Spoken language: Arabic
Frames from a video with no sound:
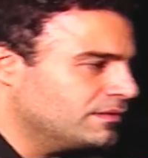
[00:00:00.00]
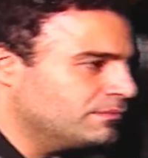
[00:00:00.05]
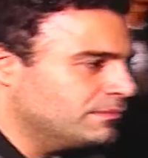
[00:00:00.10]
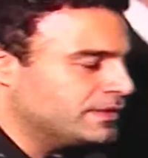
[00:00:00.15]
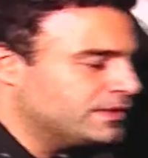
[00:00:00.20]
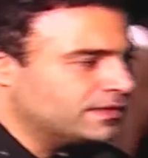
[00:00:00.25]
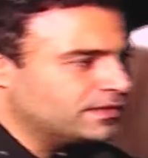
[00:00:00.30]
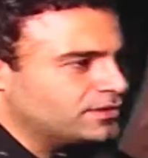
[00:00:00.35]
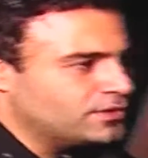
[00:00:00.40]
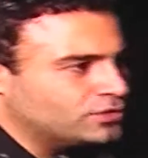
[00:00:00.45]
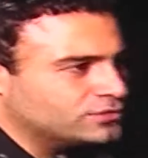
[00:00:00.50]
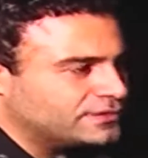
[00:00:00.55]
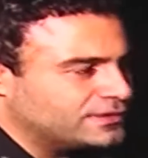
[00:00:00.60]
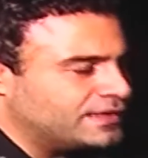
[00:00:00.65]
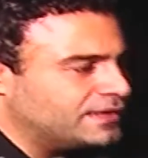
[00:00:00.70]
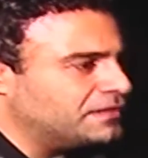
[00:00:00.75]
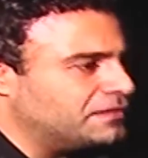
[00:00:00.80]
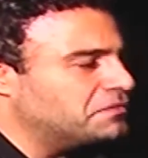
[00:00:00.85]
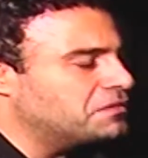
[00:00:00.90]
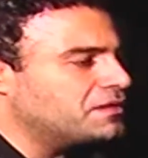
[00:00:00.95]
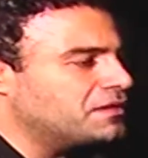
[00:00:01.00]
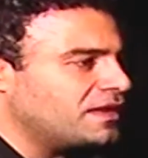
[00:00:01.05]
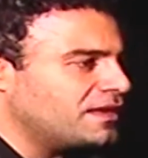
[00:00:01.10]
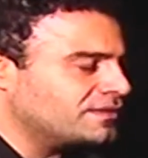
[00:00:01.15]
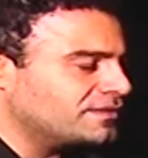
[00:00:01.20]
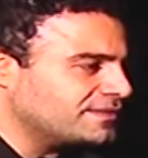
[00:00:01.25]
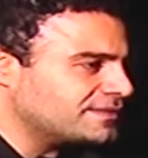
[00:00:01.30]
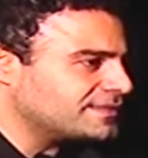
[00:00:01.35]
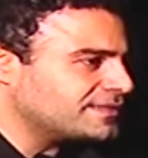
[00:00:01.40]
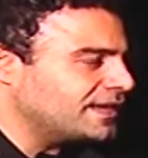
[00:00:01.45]
من الاوتيل
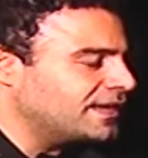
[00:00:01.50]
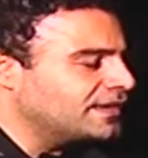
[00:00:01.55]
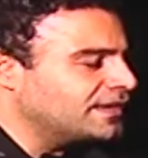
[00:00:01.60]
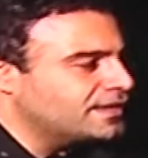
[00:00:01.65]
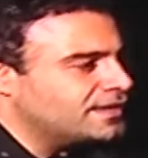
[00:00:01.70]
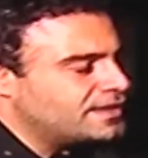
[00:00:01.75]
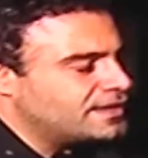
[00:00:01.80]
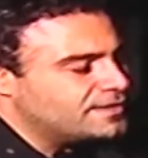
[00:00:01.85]
9 الا